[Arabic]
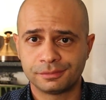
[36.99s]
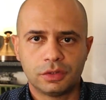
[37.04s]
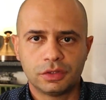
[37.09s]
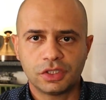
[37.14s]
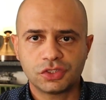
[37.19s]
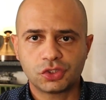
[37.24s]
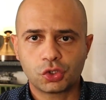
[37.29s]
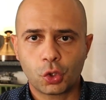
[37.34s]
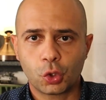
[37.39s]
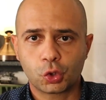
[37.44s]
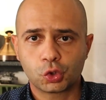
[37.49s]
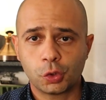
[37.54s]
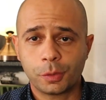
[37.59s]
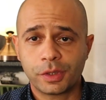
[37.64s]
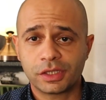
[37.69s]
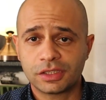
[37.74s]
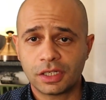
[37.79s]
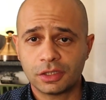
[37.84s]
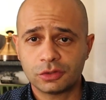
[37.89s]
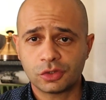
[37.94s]
نصر
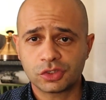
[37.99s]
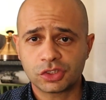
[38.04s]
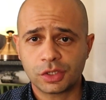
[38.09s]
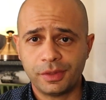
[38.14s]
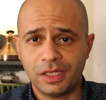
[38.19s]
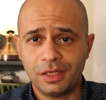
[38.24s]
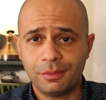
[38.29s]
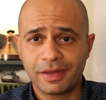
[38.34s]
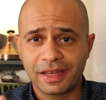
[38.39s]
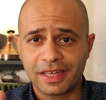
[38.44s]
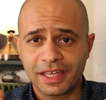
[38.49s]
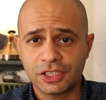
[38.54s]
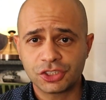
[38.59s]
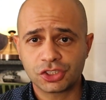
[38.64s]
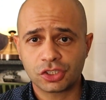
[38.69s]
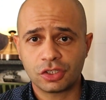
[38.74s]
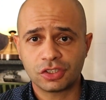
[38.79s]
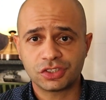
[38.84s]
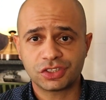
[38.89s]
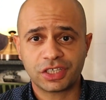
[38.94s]
اكتوبر 73 ما
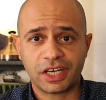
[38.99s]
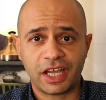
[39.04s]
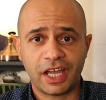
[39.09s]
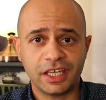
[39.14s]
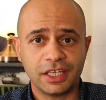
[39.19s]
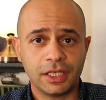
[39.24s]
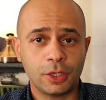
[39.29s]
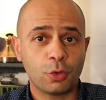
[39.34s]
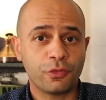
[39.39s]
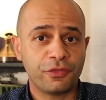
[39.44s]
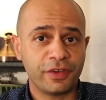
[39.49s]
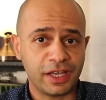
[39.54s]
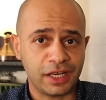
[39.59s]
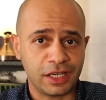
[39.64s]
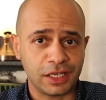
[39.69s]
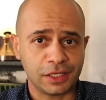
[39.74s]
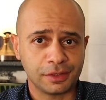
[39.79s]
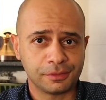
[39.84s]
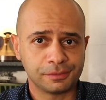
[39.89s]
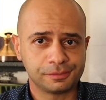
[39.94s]
كانش نصر حقيقي
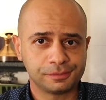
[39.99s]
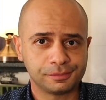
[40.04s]
وفعلي